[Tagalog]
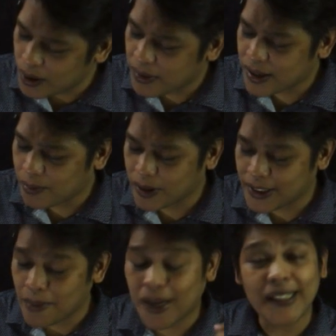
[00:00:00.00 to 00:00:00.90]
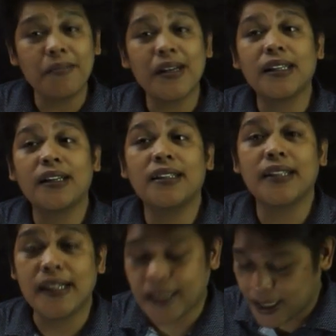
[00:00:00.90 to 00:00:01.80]
one variable is a
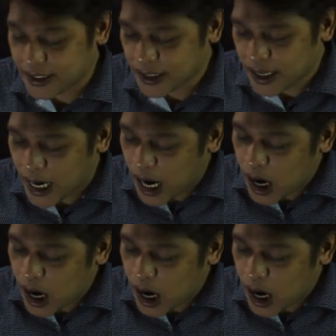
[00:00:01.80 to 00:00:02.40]
mathematical sentence